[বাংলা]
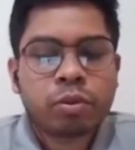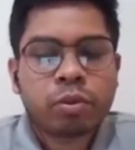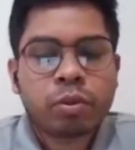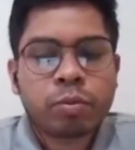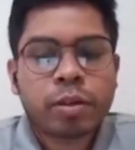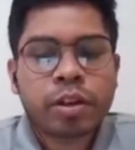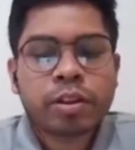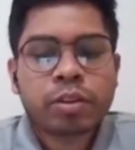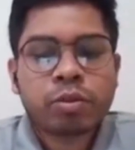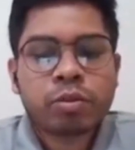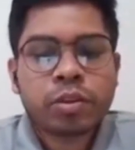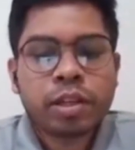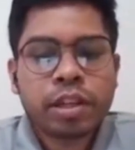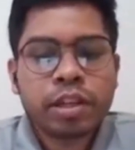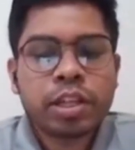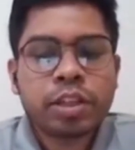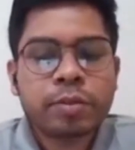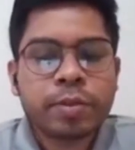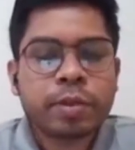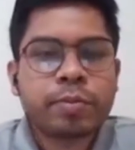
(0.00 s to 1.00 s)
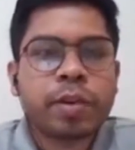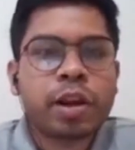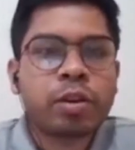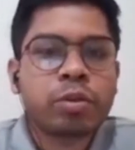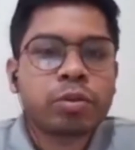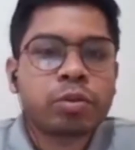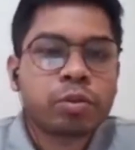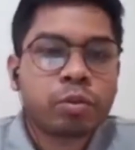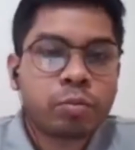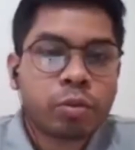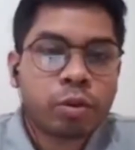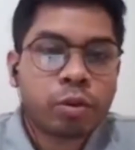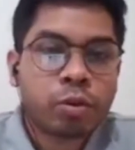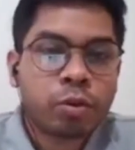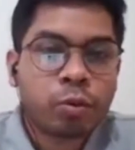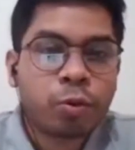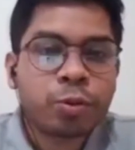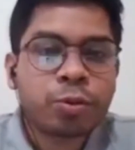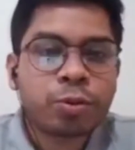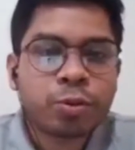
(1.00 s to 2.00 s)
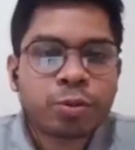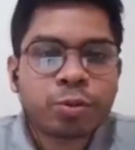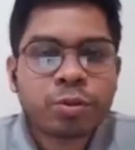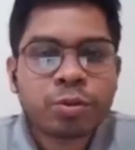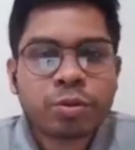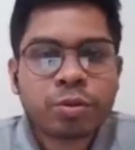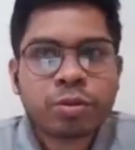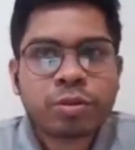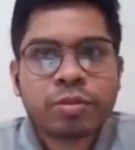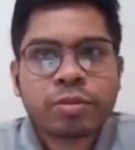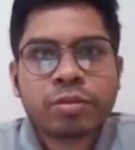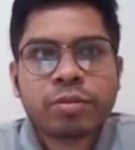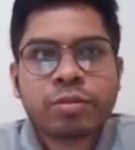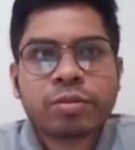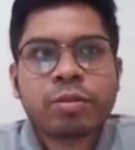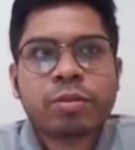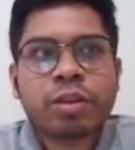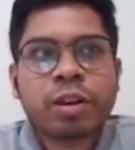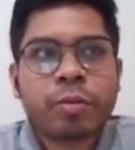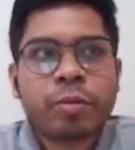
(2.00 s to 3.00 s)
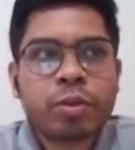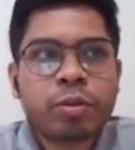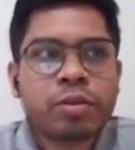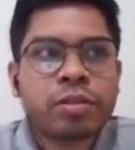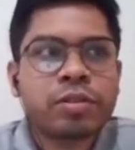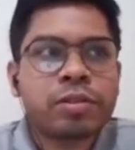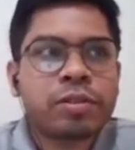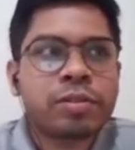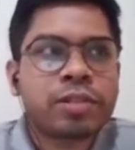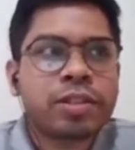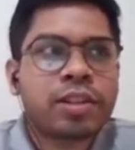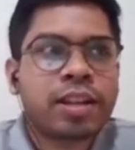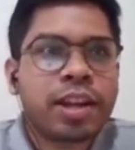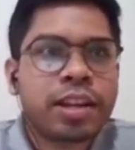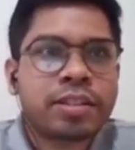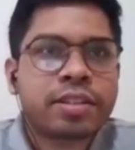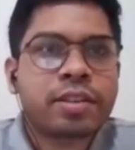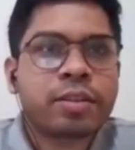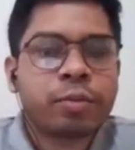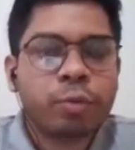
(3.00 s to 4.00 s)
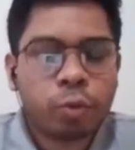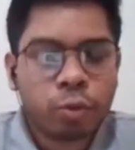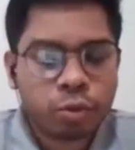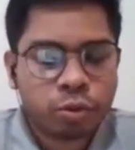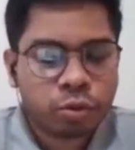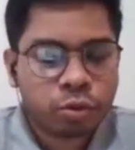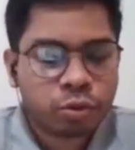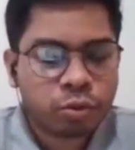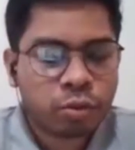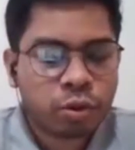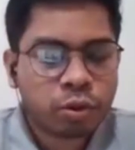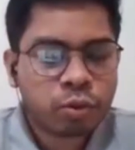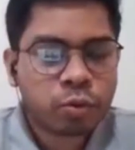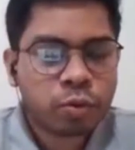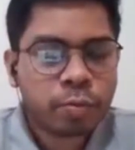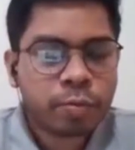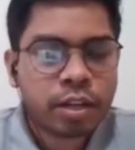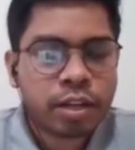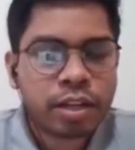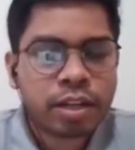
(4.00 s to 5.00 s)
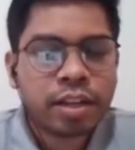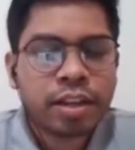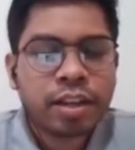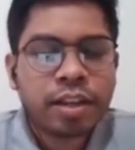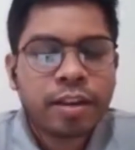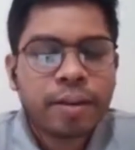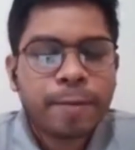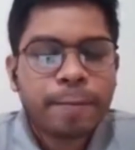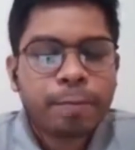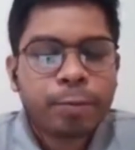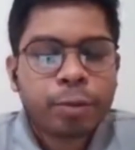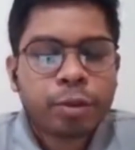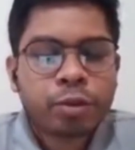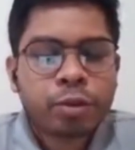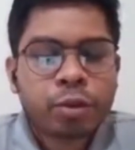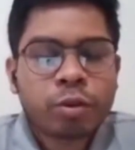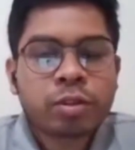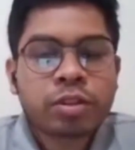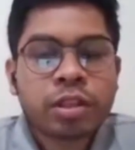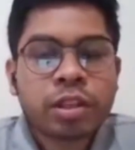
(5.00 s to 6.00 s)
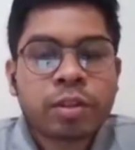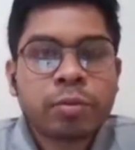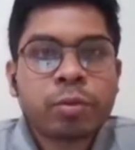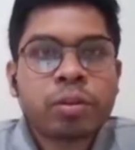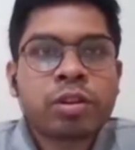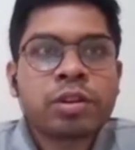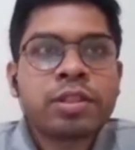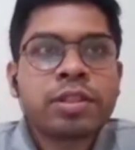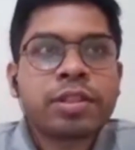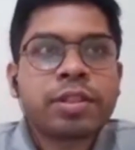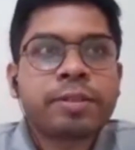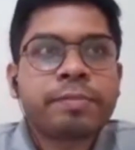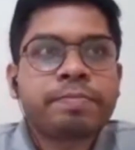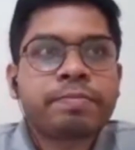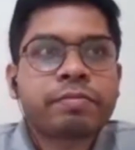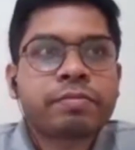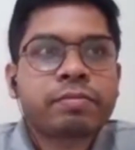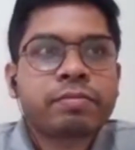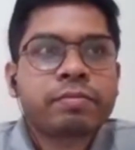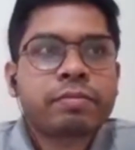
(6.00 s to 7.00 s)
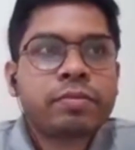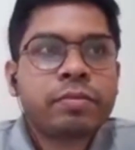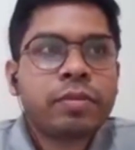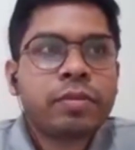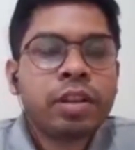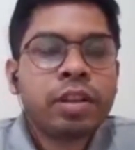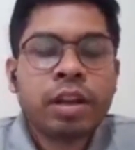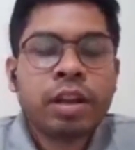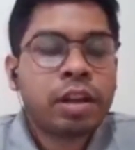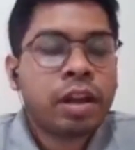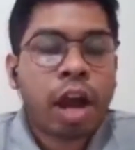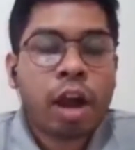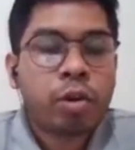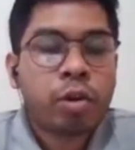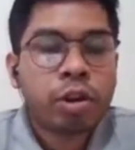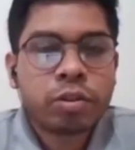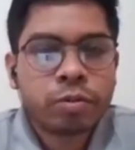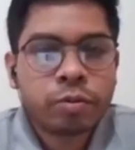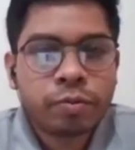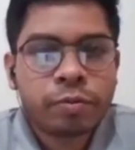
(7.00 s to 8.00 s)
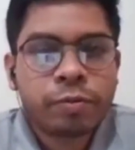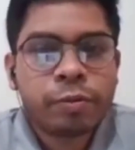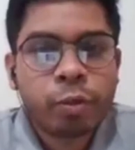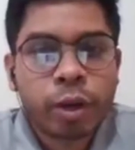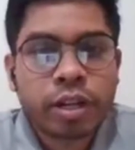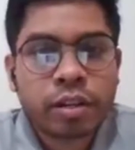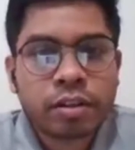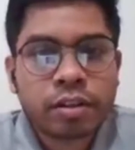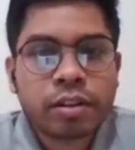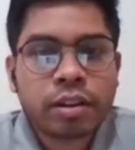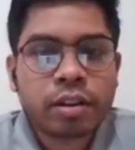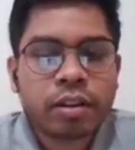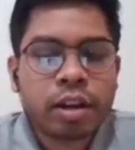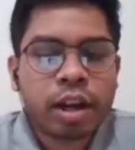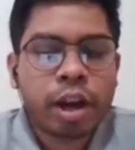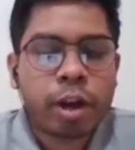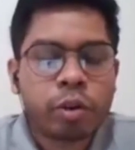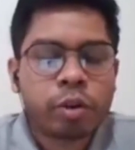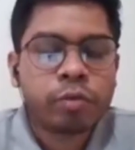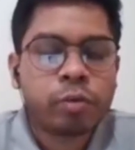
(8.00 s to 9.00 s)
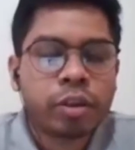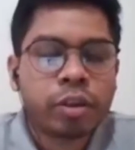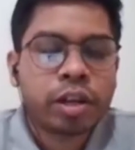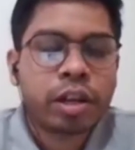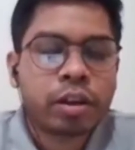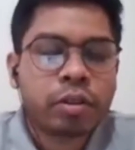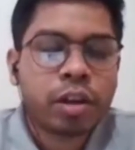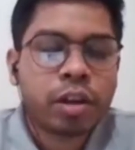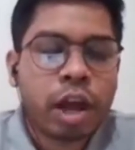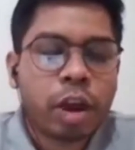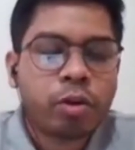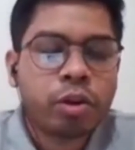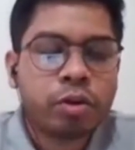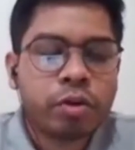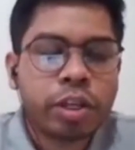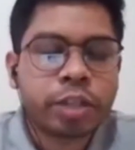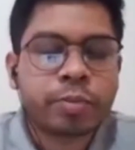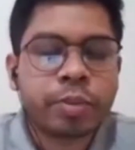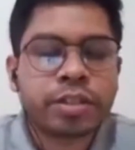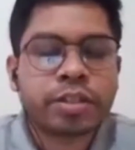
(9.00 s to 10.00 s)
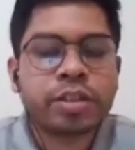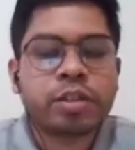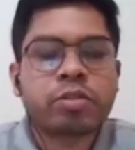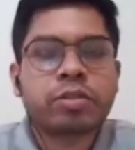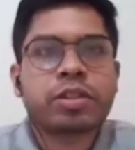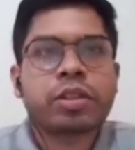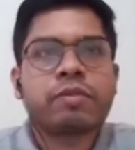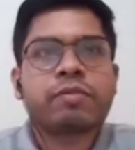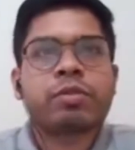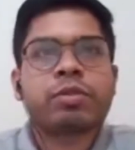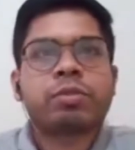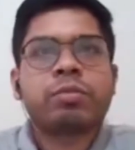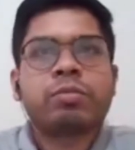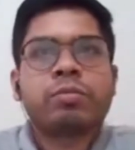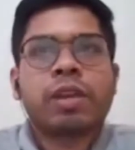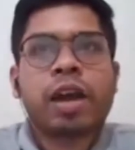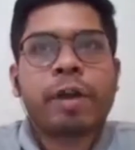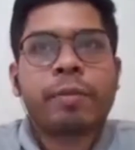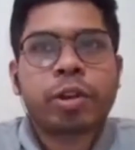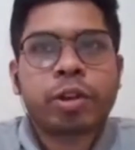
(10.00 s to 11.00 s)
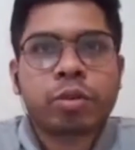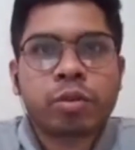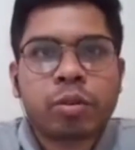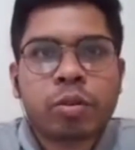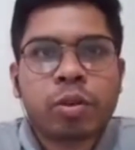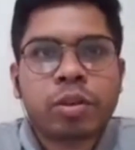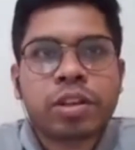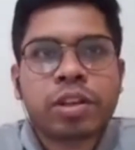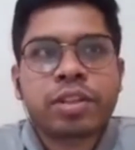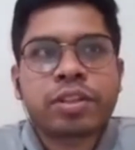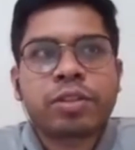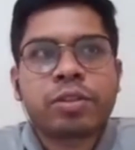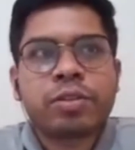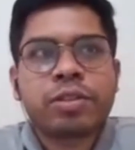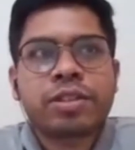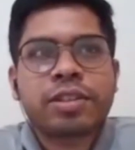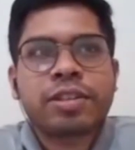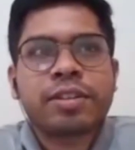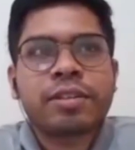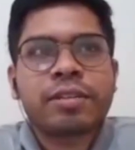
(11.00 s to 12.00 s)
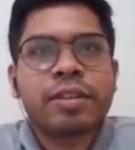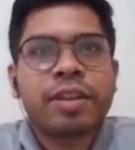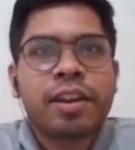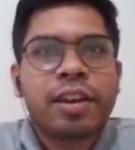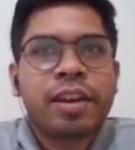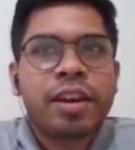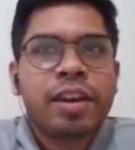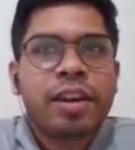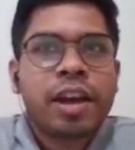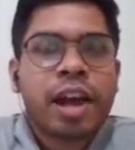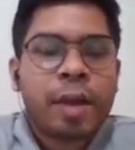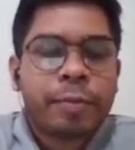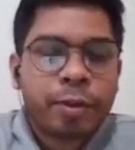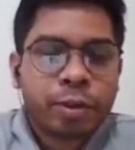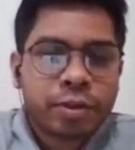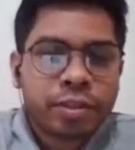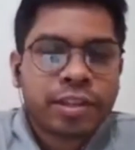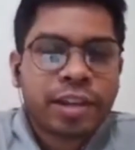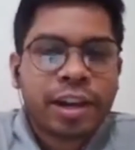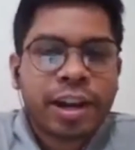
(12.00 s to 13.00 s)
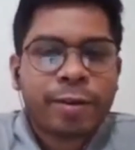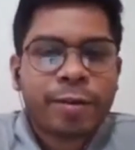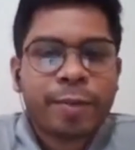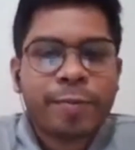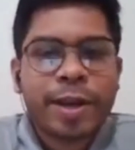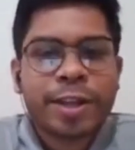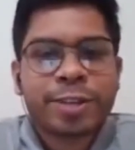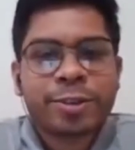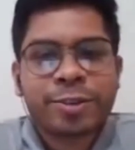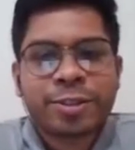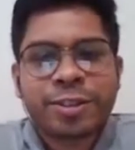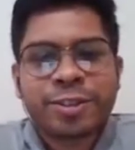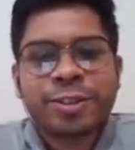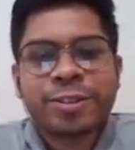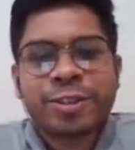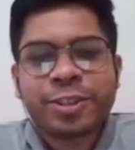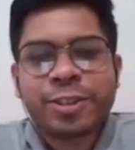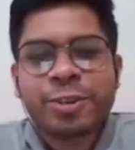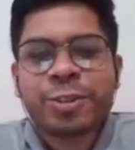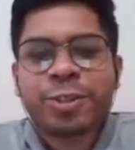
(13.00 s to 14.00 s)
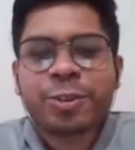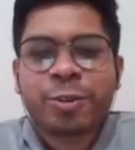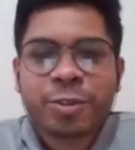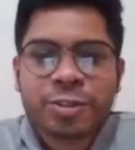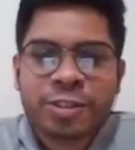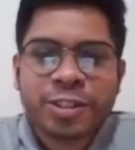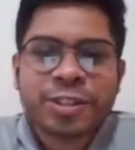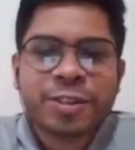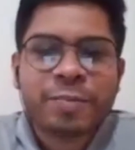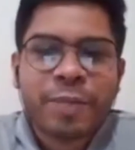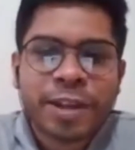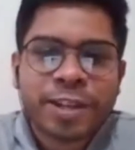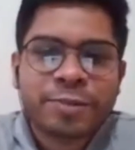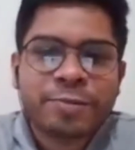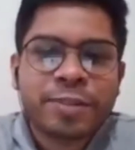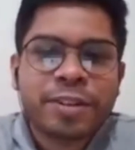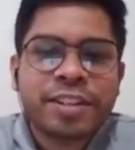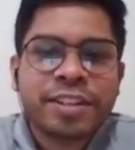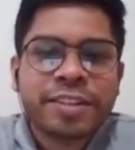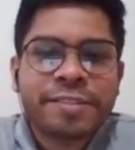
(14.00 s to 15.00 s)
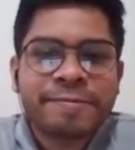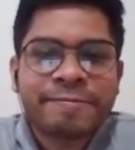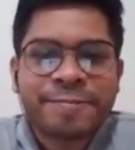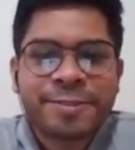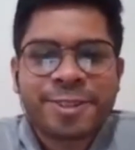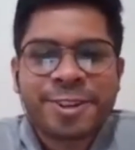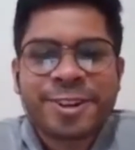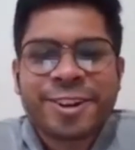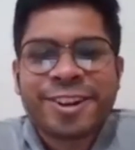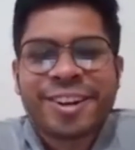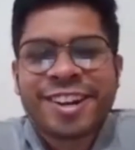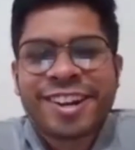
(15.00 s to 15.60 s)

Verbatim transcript: তোমার কিন্তু ইংলিশ বেশ ভালো তো তোমরা কোনো কোর্স টোর্স করছো তখন আমার কথা ছিল যে না স্যার কোর্স টোর্স তো করার সময় পাই নাই তখন তিনি বললেন যে হাউ ইউ ফ্লুয়েন্ট হাউ ইউ ফ্লুয়েন্ট অ্যান্ড হাউ ইউ এক্সপ্রেসিং ইউর তো আমার তখন কথাটা ছিল যে আপনি তো জানেন আমার ব্যাচেলার ছিল হচ্ছে কনস্ট্রাকশন ম্যানেজমেন্টে তো